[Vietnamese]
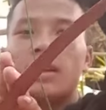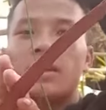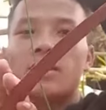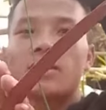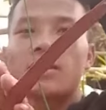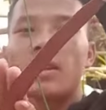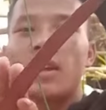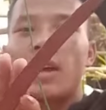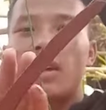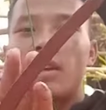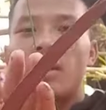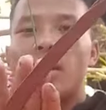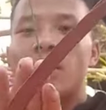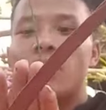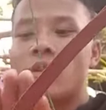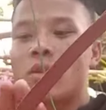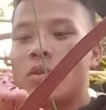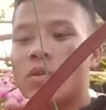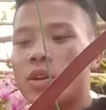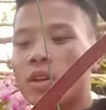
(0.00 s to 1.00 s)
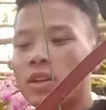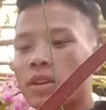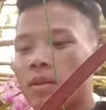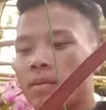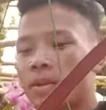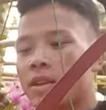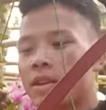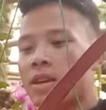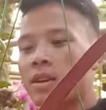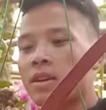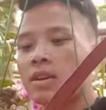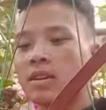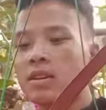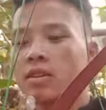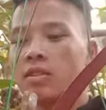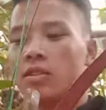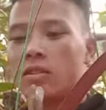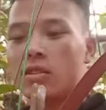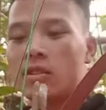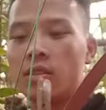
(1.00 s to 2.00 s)
rất là ít luôn các bác nha.
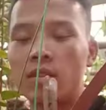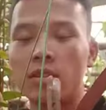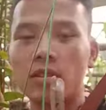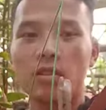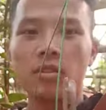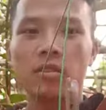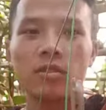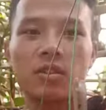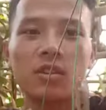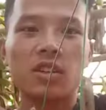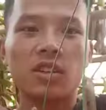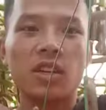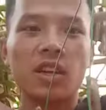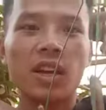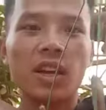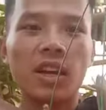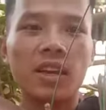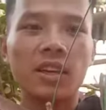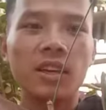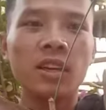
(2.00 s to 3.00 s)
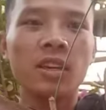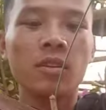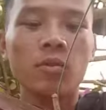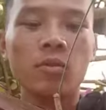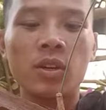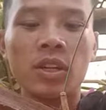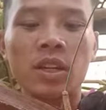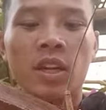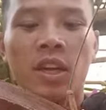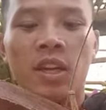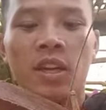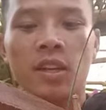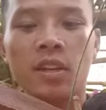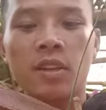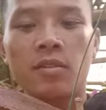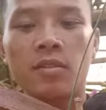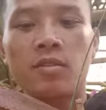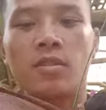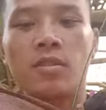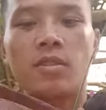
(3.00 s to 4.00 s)
Cực kỳ là ít luôn nha.
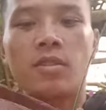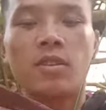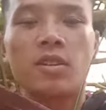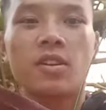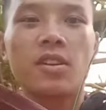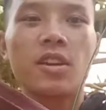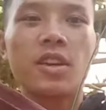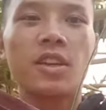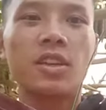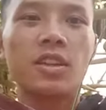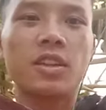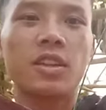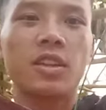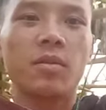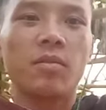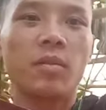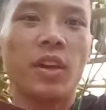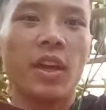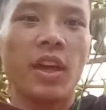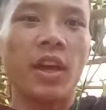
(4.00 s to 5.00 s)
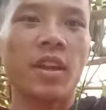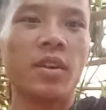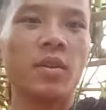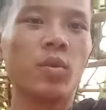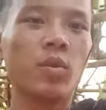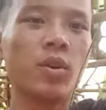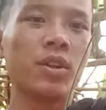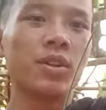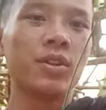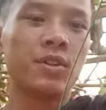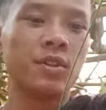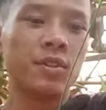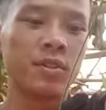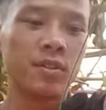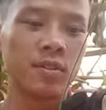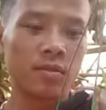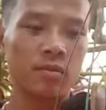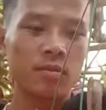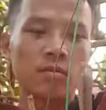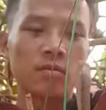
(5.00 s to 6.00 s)
Đây, tím đen luôn.
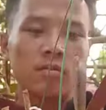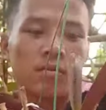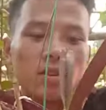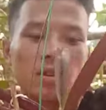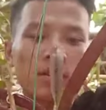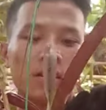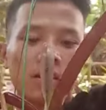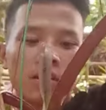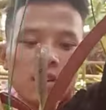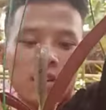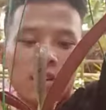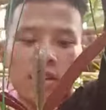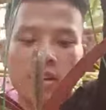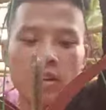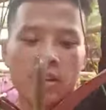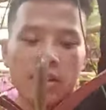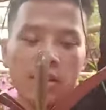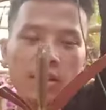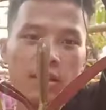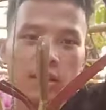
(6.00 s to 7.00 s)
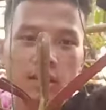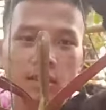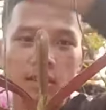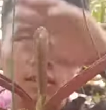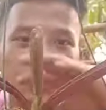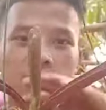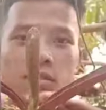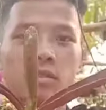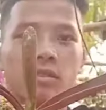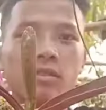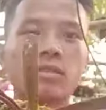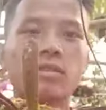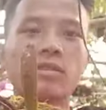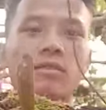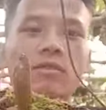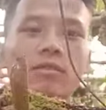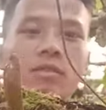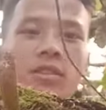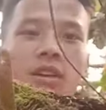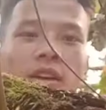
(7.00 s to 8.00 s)
Đấy.
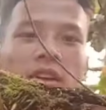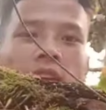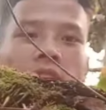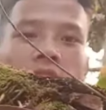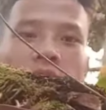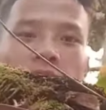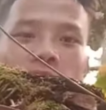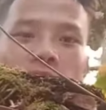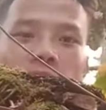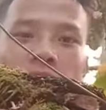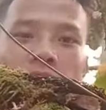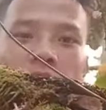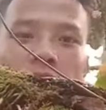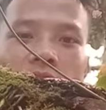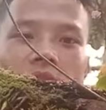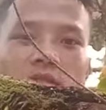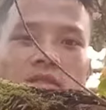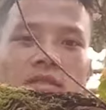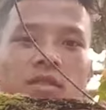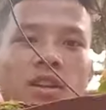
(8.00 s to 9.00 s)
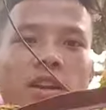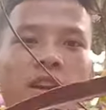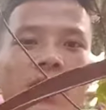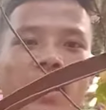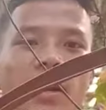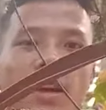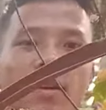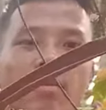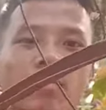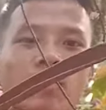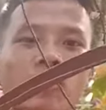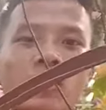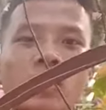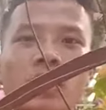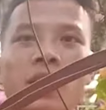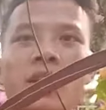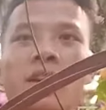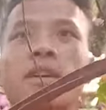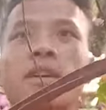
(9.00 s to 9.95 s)
Đây, rất là đẹp luôn nha.